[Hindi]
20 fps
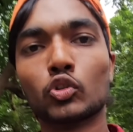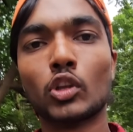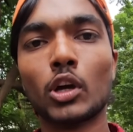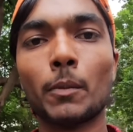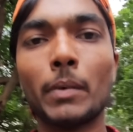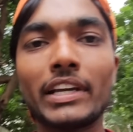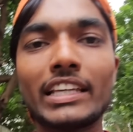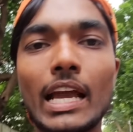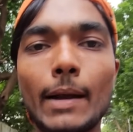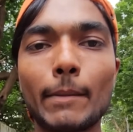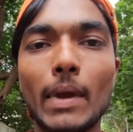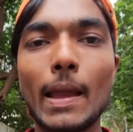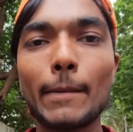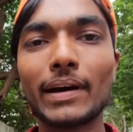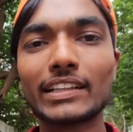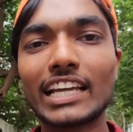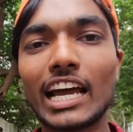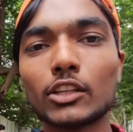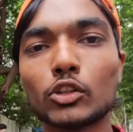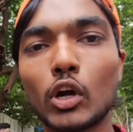तो भैया मैं
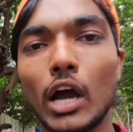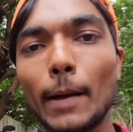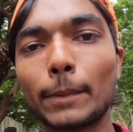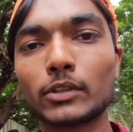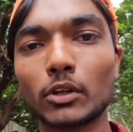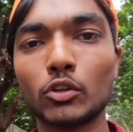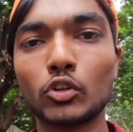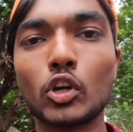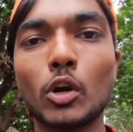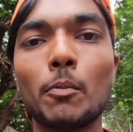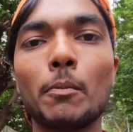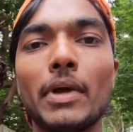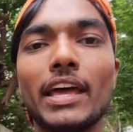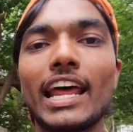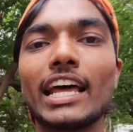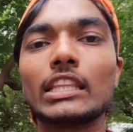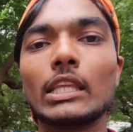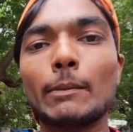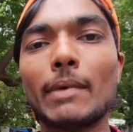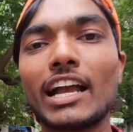बता दूं आप सभी को मेरा
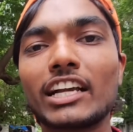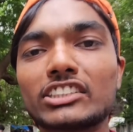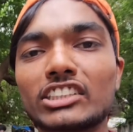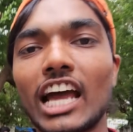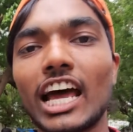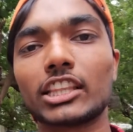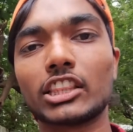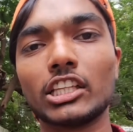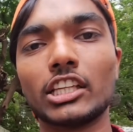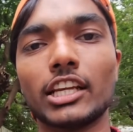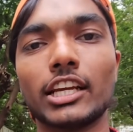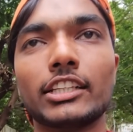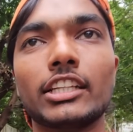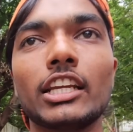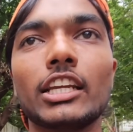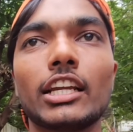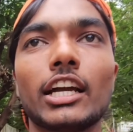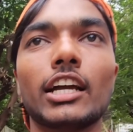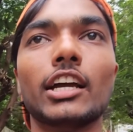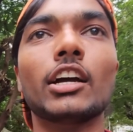दिमाग ही है
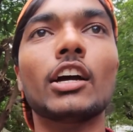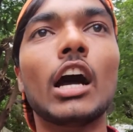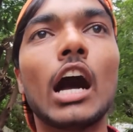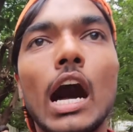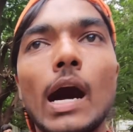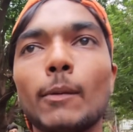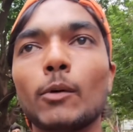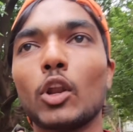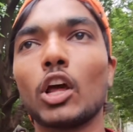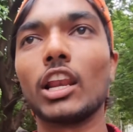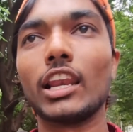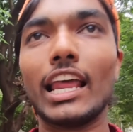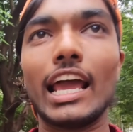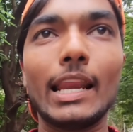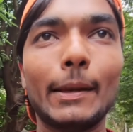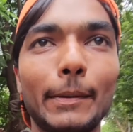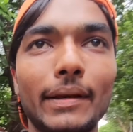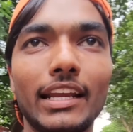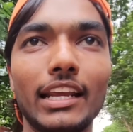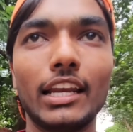ठीक है हम लोग लाइन
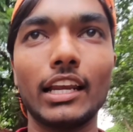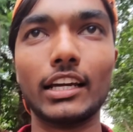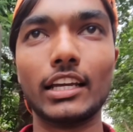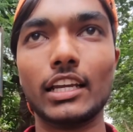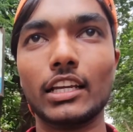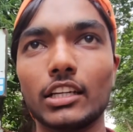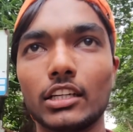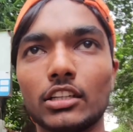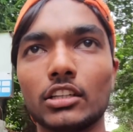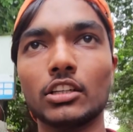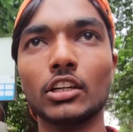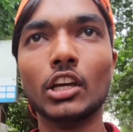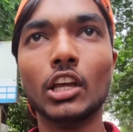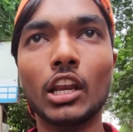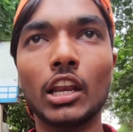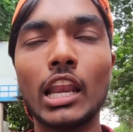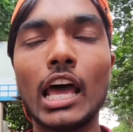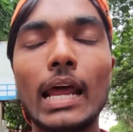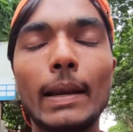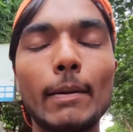में नहीं लगेंगे
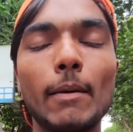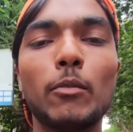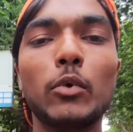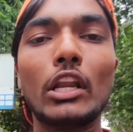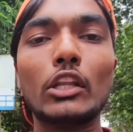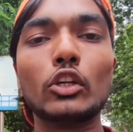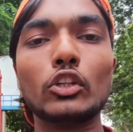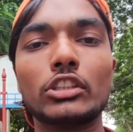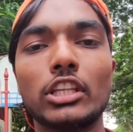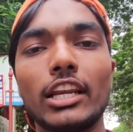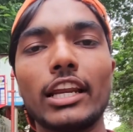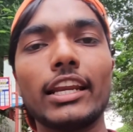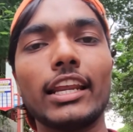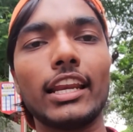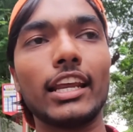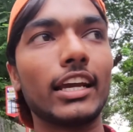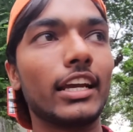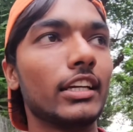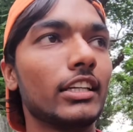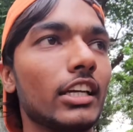लाइन में बोले तो इसलिए नहीं
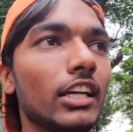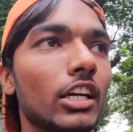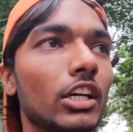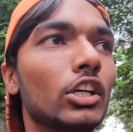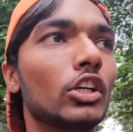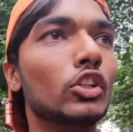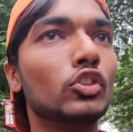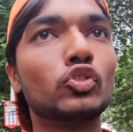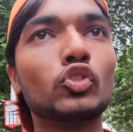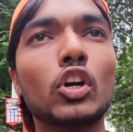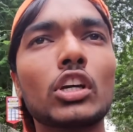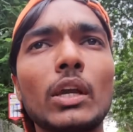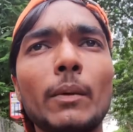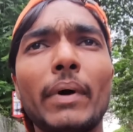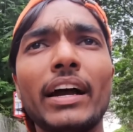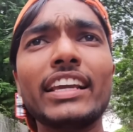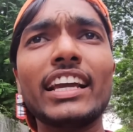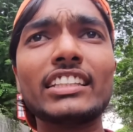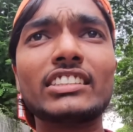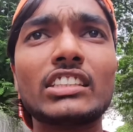लगेंगे क्योंकि
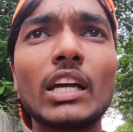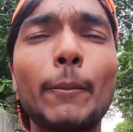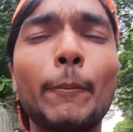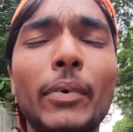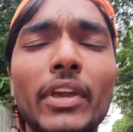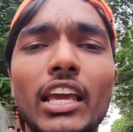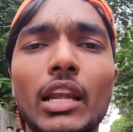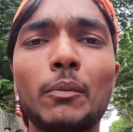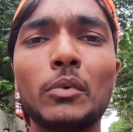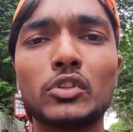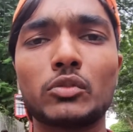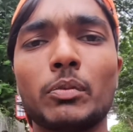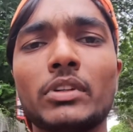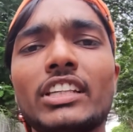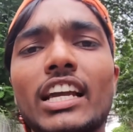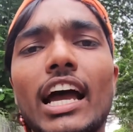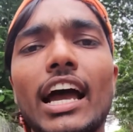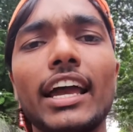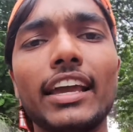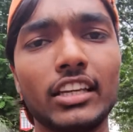भैया जब भी एलबीस
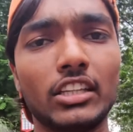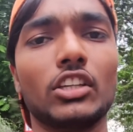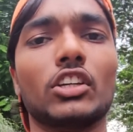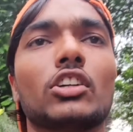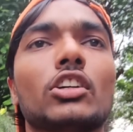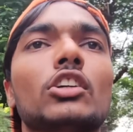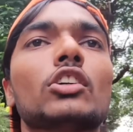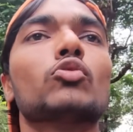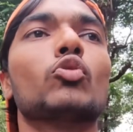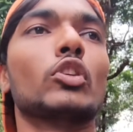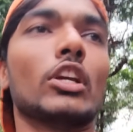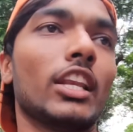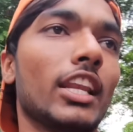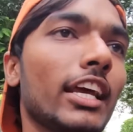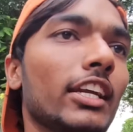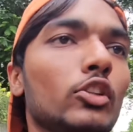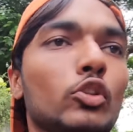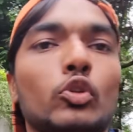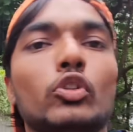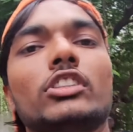भैया आएंगे तो ये
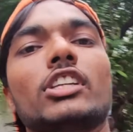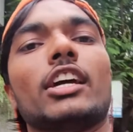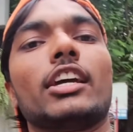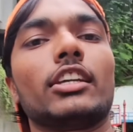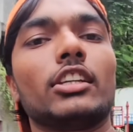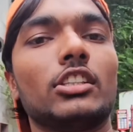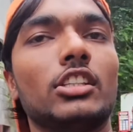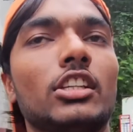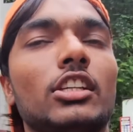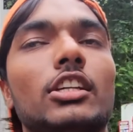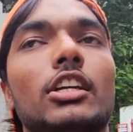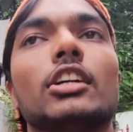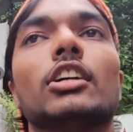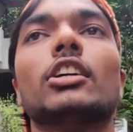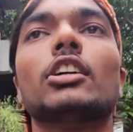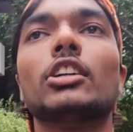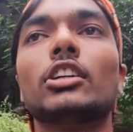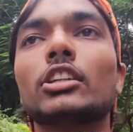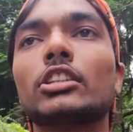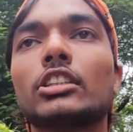लाइन टूट जाएगी ठीक है
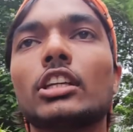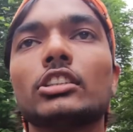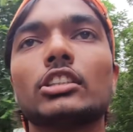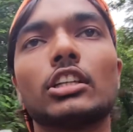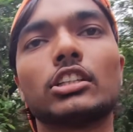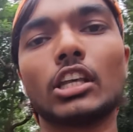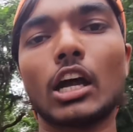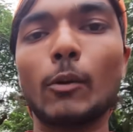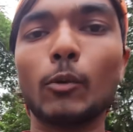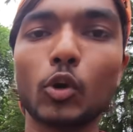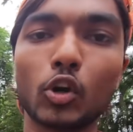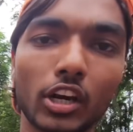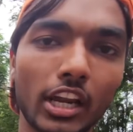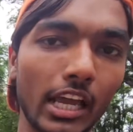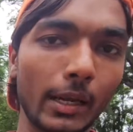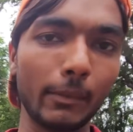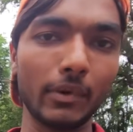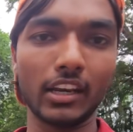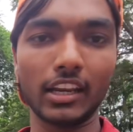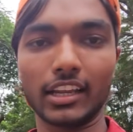इसके चलते हम लोग
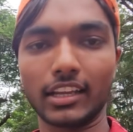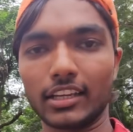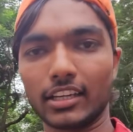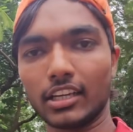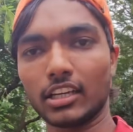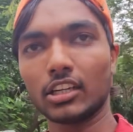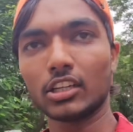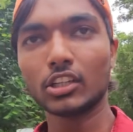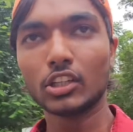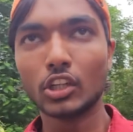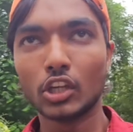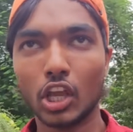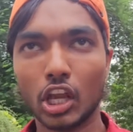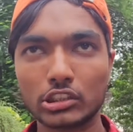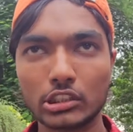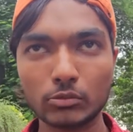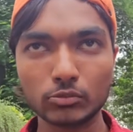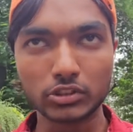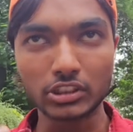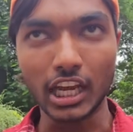लाइन में रहेंगे
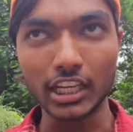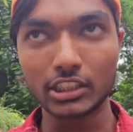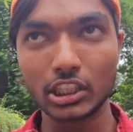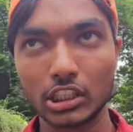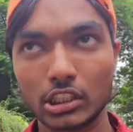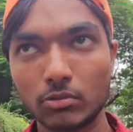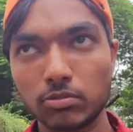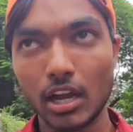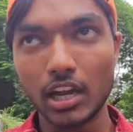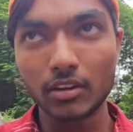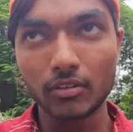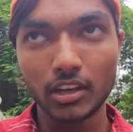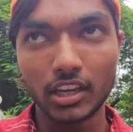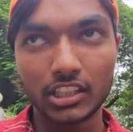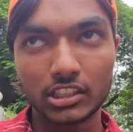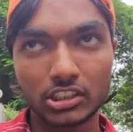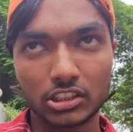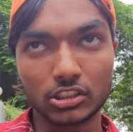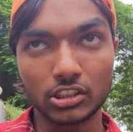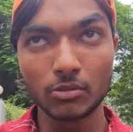एकदम सातिर दिमाग वाला
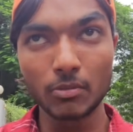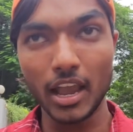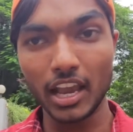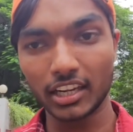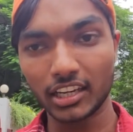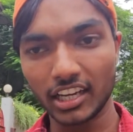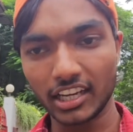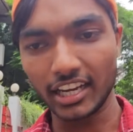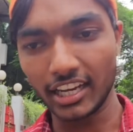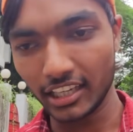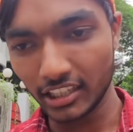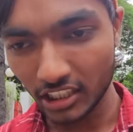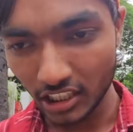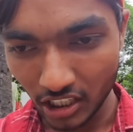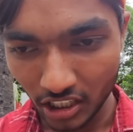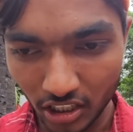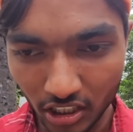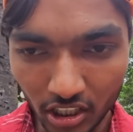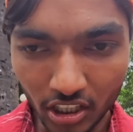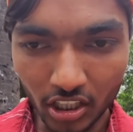दिमाग लगाएंगे
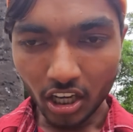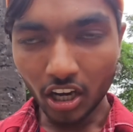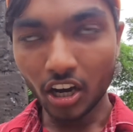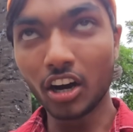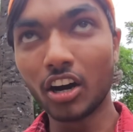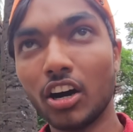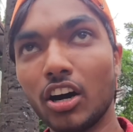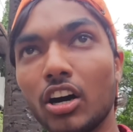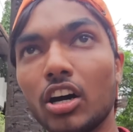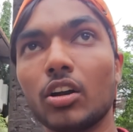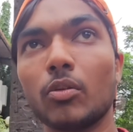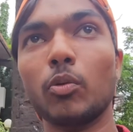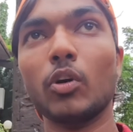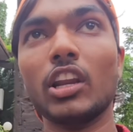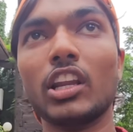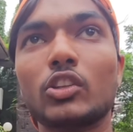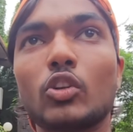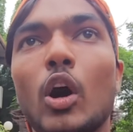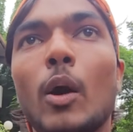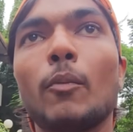और
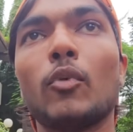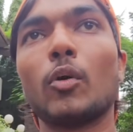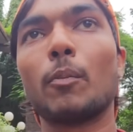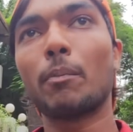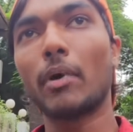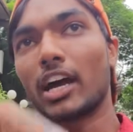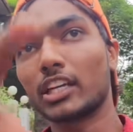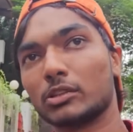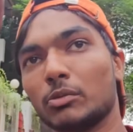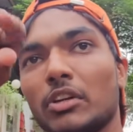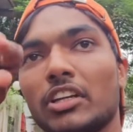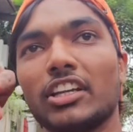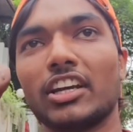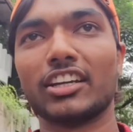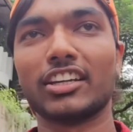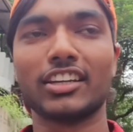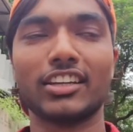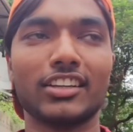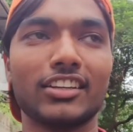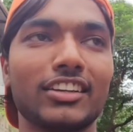बोले तो हम लोग पास में ही रह
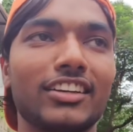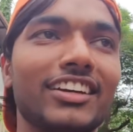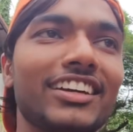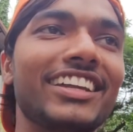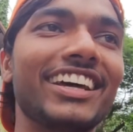जाएंगे